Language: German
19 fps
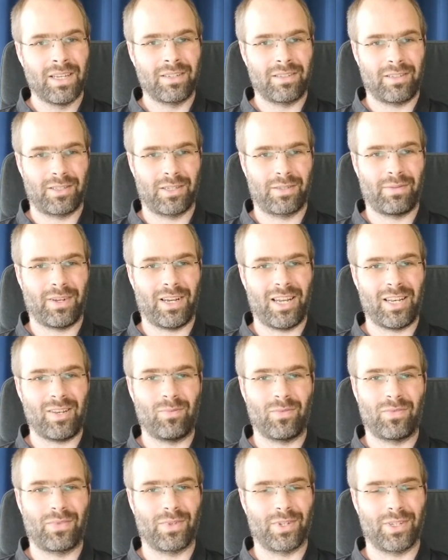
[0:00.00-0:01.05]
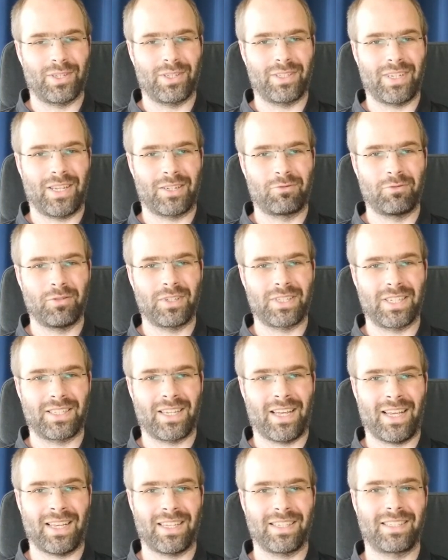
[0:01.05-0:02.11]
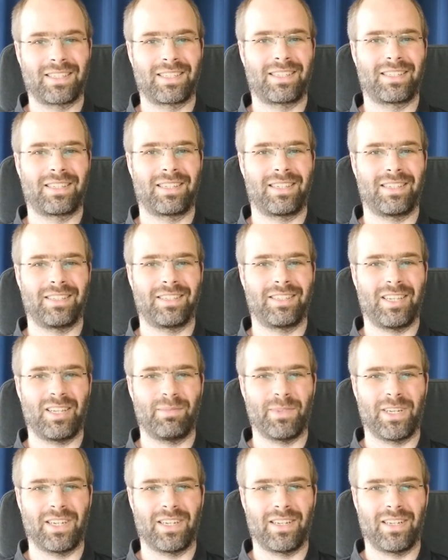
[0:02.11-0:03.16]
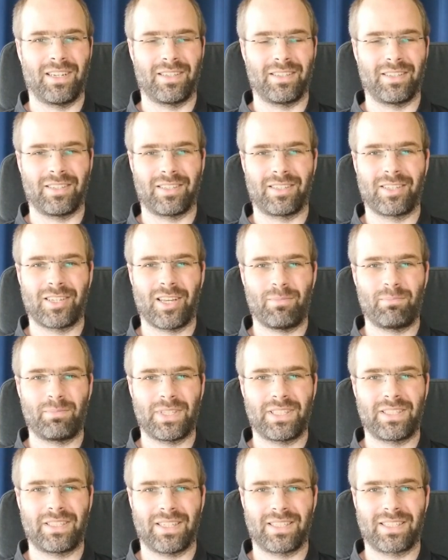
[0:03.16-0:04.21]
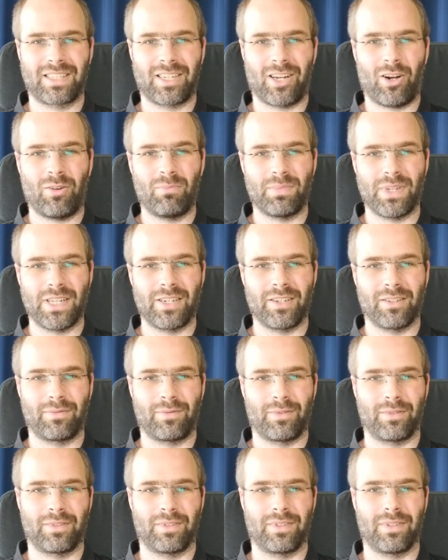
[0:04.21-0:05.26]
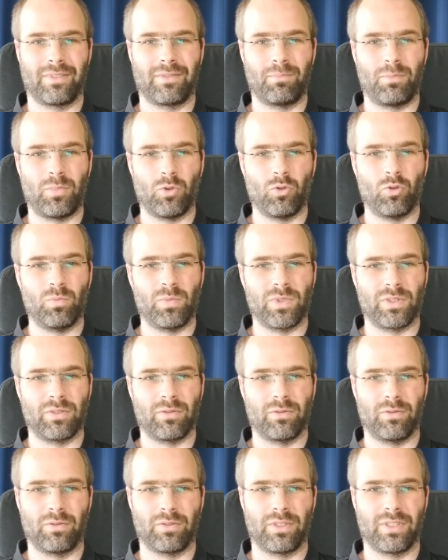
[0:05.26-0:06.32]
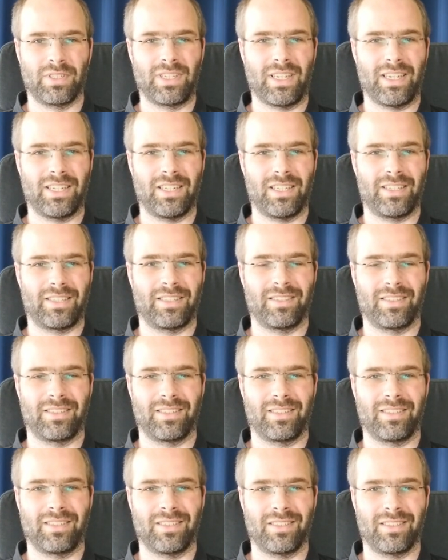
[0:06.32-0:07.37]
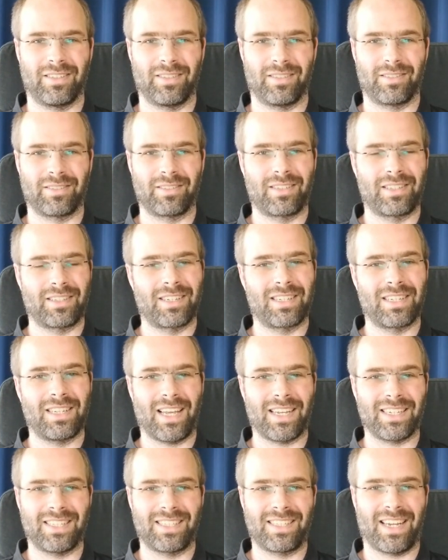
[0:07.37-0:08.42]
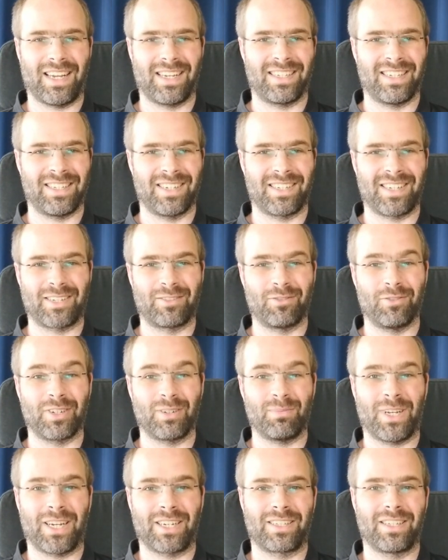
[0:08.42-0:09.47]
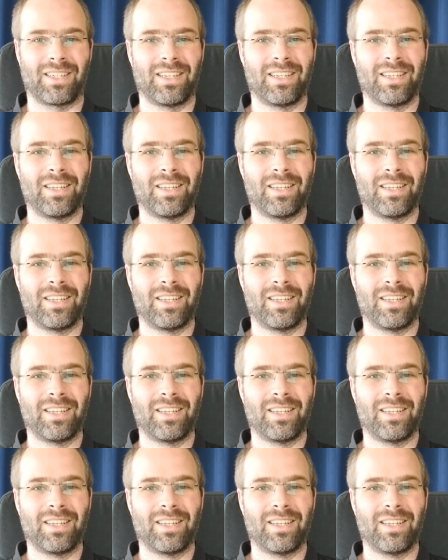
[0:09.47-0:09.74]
Das ist vor allem für Naturdetails ein Thema. Ich habe bis jetzt kaum Bilder von Blumen und ähnlichen äh, Kleinigkeiten in der Natur gemacht,